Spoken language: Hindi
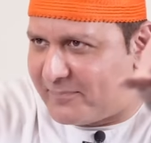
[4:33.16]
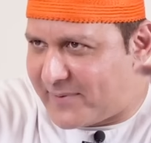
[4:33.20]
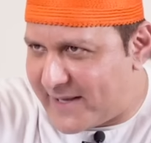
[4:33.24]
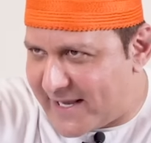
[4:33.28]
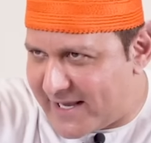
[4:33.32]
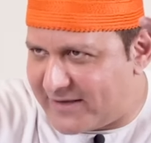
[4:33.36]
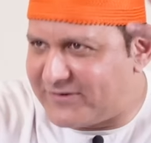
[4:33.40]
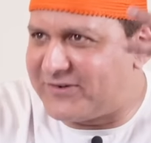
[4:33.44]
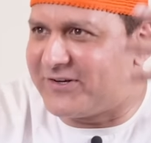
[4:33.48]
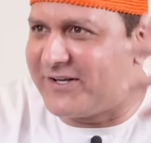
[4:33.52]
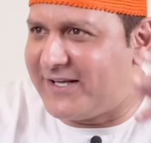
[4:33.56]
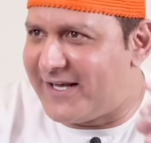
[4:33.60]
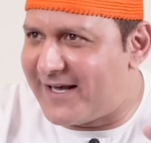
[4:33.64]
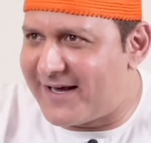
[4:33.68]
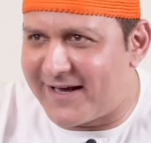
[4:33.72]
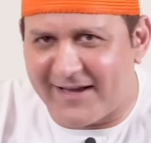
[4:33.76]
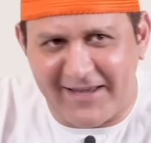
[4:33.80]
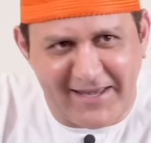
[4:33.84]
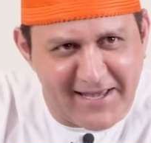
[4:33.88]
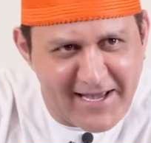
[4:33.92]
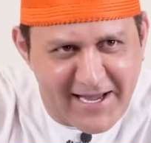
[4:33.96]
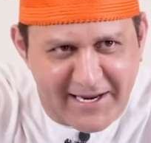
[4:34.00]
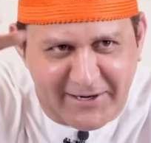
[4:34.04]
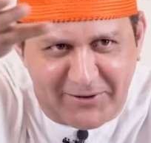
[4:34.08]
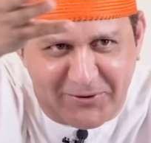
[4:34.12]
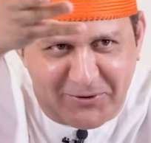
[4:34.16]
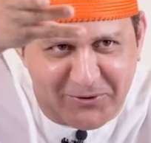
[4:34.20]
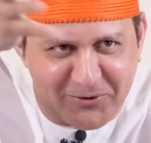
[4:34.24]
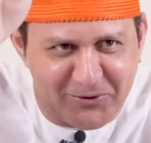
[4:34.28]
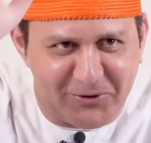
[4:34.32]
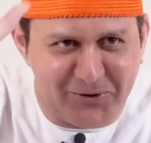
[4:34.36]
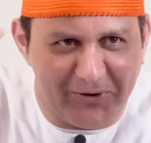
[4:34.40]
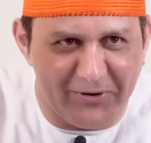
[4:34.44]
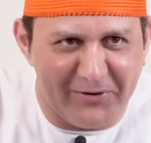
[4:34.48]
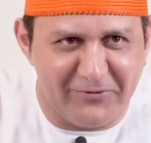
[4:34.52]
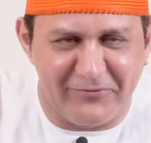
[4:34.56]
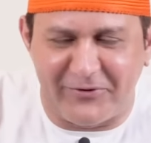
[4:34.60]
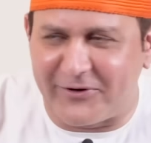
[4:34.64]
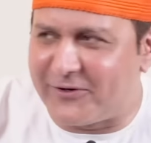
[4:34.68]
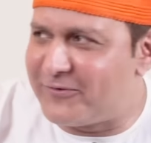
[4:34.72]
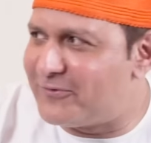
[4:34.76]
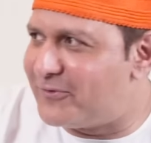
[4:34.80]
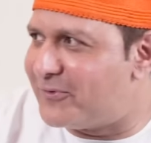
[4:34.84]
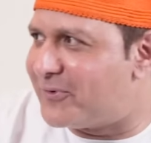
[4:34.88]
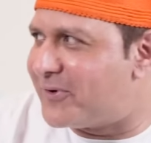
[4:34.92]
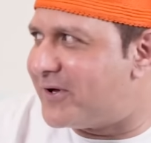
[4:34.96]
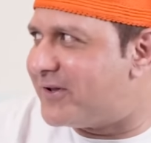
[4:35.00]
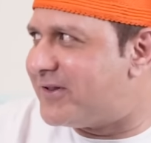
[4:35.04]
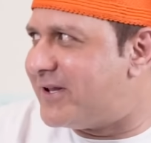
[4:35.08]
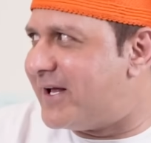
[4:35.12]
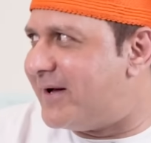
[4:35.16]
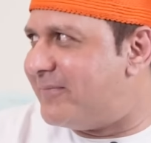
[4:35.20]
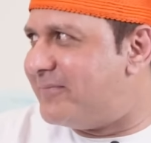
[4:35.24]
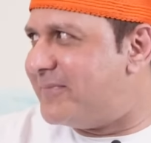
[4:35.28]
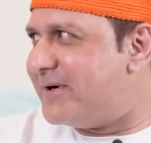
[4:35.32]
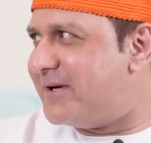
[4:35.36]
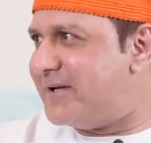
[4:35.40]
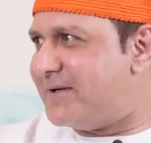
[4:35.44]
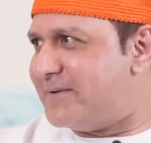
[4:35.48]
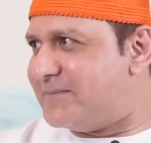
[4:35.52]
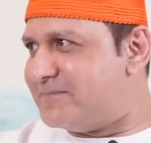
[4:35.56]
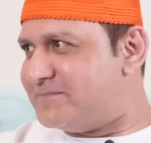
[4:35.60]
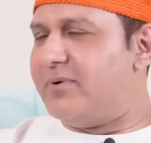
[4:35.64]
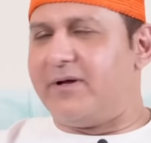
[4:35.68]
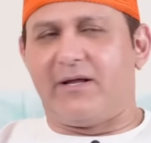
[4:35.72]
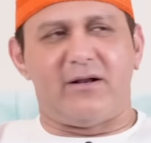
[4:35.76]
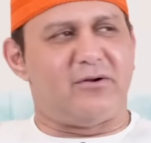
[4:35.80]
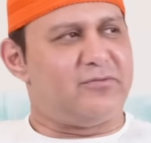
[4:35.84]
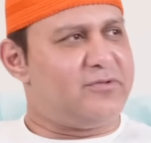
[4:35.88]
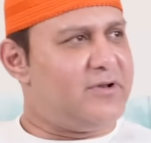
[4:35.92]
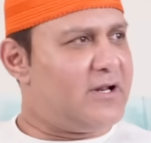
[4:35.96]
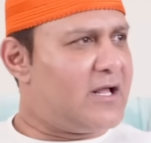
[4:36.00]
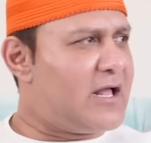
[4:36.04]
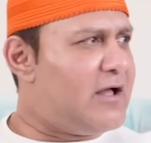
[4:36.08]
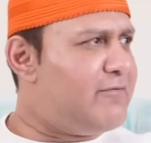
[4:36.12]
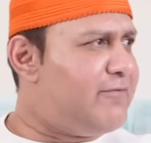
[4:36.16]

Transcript: पेश किया गया इनको फरिश्तों के सामने फिर उसने